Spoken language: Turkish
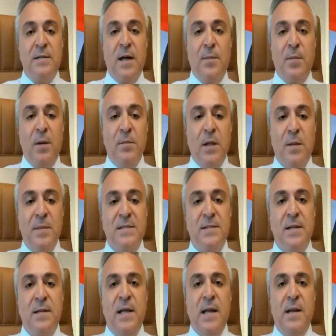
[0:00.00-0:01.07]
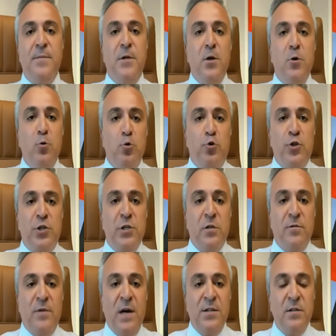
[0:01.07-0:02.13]
tamamlamasına diyelim ki 3
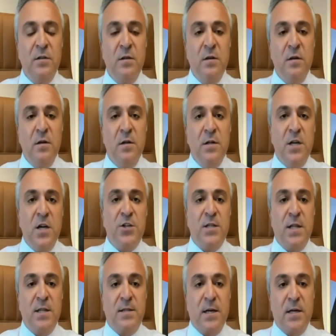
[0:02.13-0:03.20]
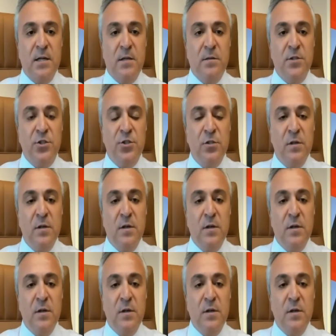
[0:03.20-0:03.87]
yıl var. Yaşa da takılmış